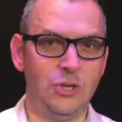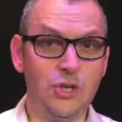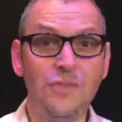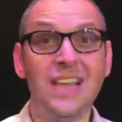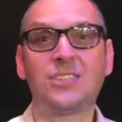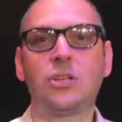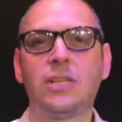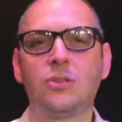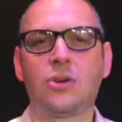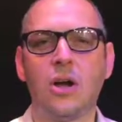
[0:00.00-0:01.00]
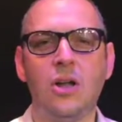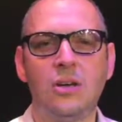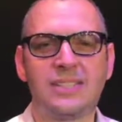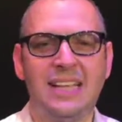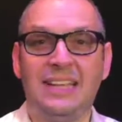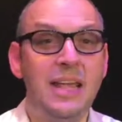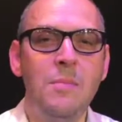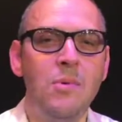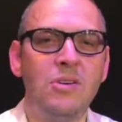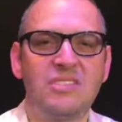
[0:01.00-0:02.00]
Je viens de sortir de Color, c'est
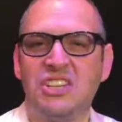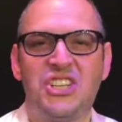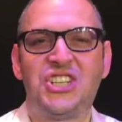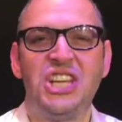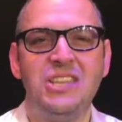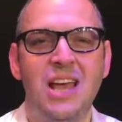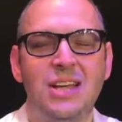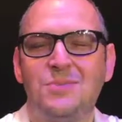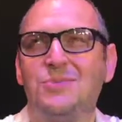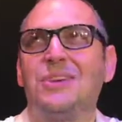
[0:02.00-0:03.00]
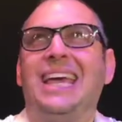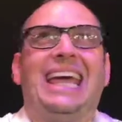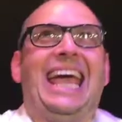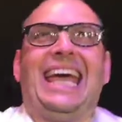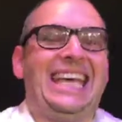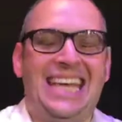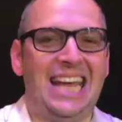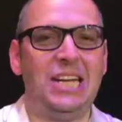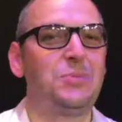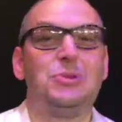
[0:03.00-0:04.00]
dément, c'est génial, je me suis
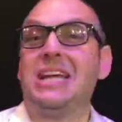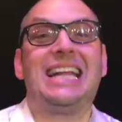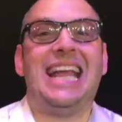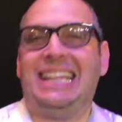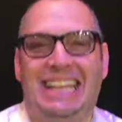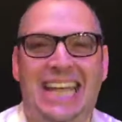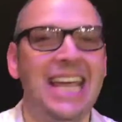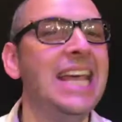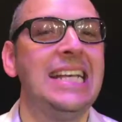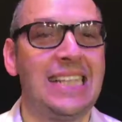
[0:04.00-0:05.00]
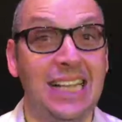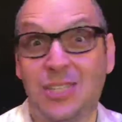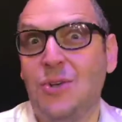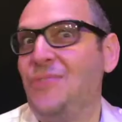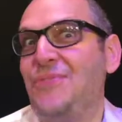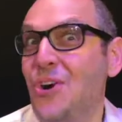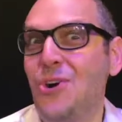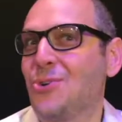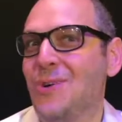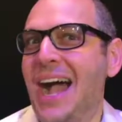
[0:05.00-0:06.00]
régalé, je me suis éclaté, c'est des
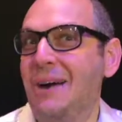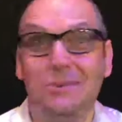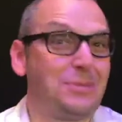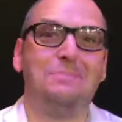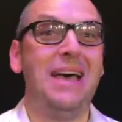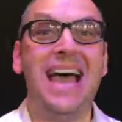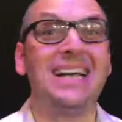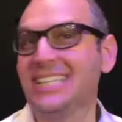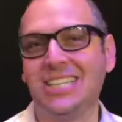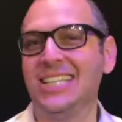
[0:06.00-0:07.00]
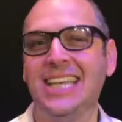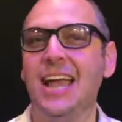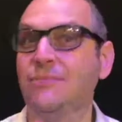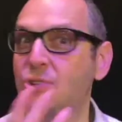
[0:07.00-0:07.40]
enfants quoi, on se marre, c'est génial,